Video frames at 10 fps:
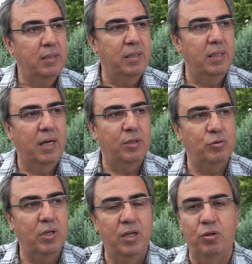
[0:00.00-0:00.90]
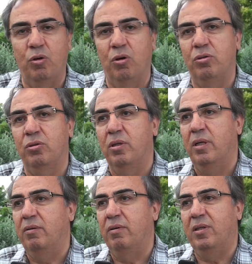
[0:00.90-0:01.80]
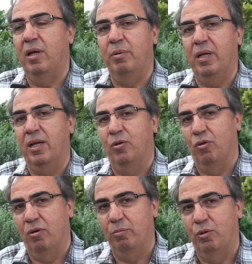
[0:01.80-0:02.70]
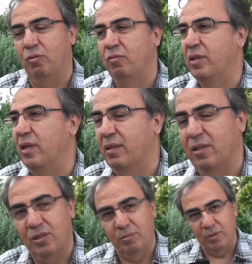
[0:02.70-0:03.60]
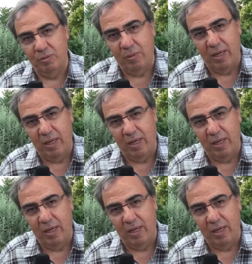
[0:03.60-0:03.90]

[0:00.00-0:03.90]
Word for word: diye arzu ediyor ve tebrik ediyorum bütün vatandaşımızın